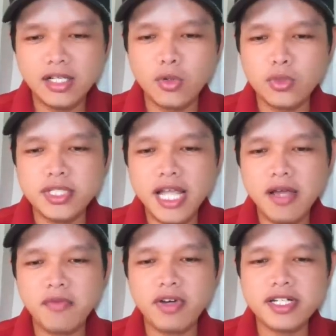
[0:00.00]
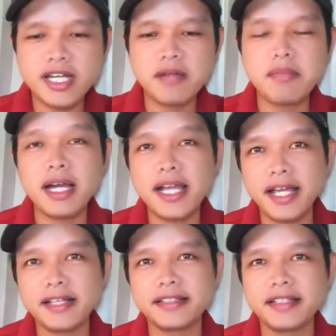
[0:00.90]
Cụ sa phấn trắng bảng
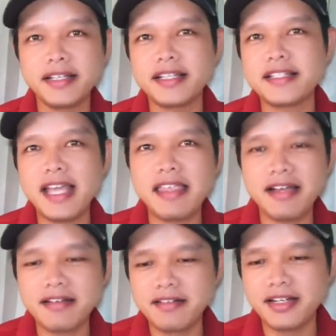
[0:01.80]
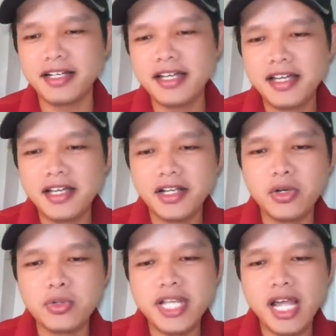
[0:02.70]
đen, tức là sa giảng đường đó,
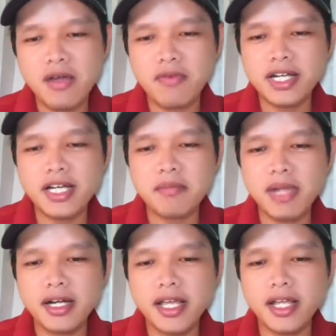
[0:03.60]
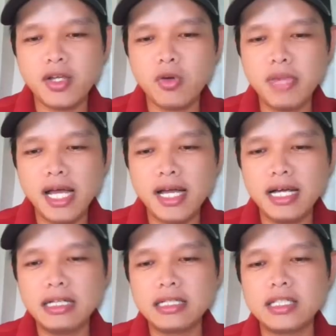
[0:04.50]
cụ sa phấn trắng bảng đen cũng đã
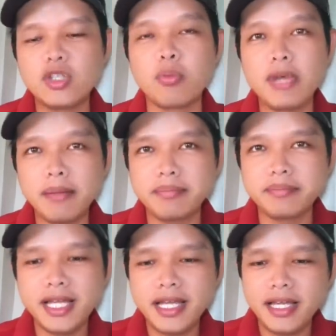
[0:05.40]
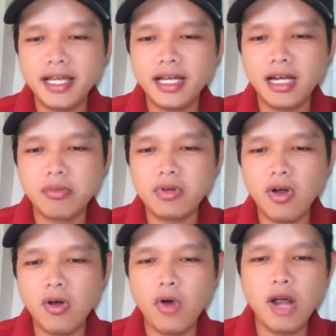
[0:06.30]
hơn chục năm. Học
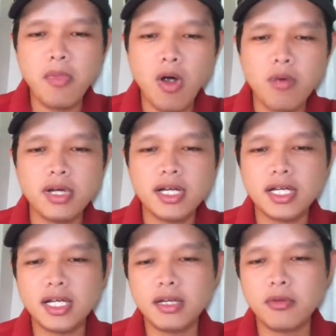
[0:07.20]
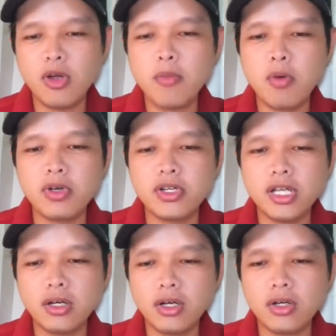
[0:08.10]
trò khóa 1 khóa 1 cử
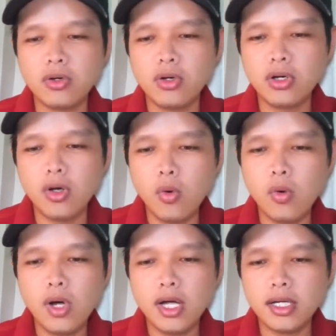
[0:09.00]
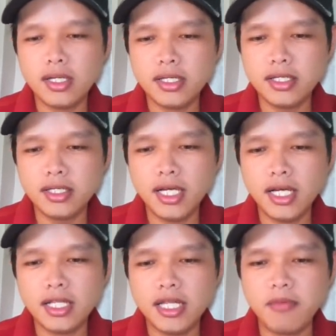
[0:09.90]
nhân lực của cụ như
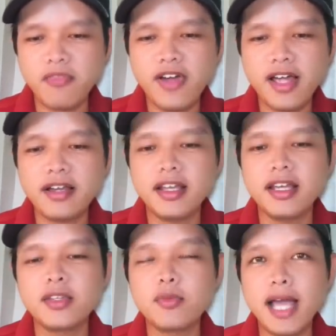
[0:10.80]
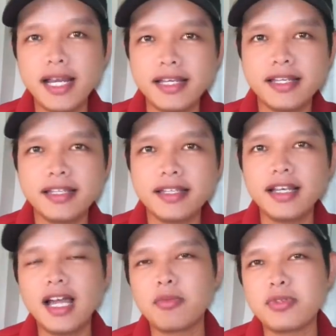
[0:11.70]
là thẩm phán Lê Thúc Anh,
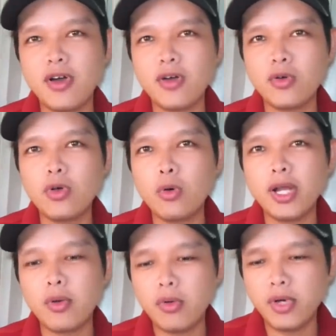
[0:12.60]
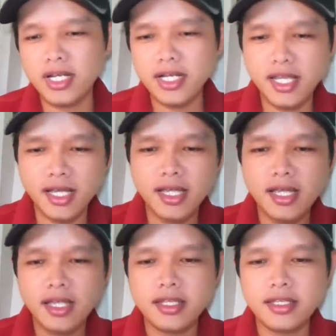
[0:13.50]
tức là học trò của cụ Đặng Quang Bình đó cả nhà,
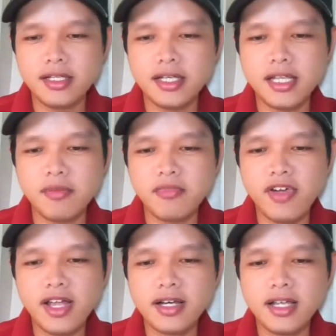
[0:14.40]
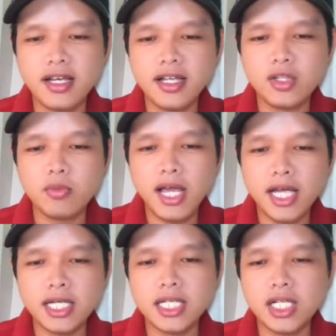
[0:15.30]
như thẩm phán Lê Thúc
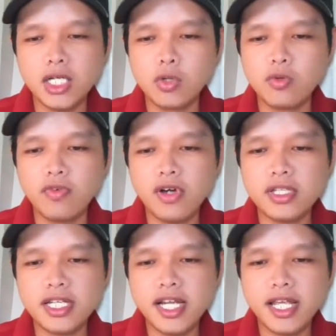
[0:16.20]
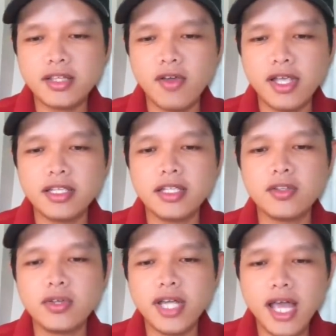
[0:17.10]
Anh, cựu phó chánh án tòa án nhân
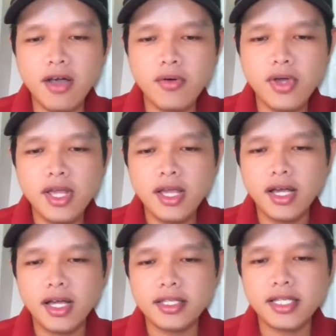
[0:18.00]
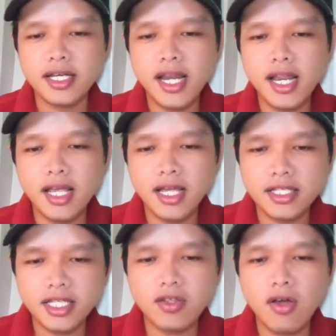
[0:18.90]
dân tối cao,
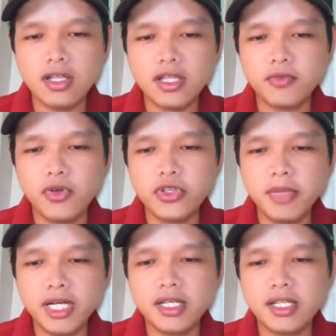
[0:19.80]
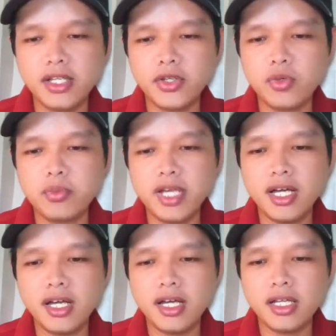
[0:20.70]
chánh tòa thành phố Hồ Chí Minh thì
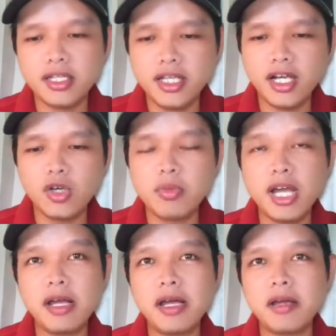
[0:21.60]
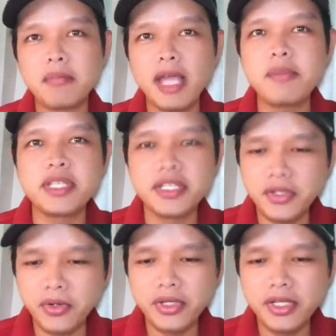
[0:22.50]
giờ cũng đã
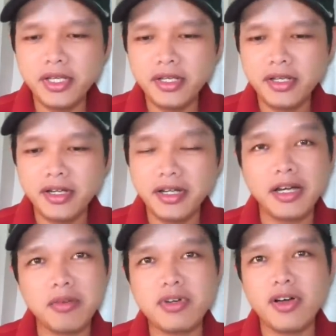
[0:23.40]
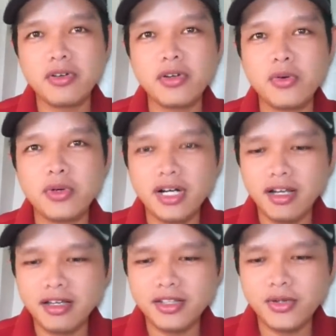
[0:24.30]
79 tuổi. Học trò của cụ rất
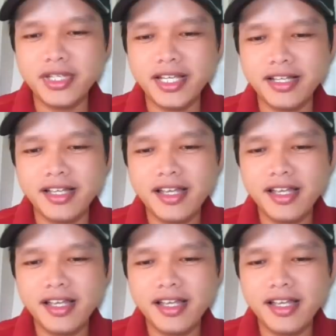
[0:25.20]
là lớn tuổi nha.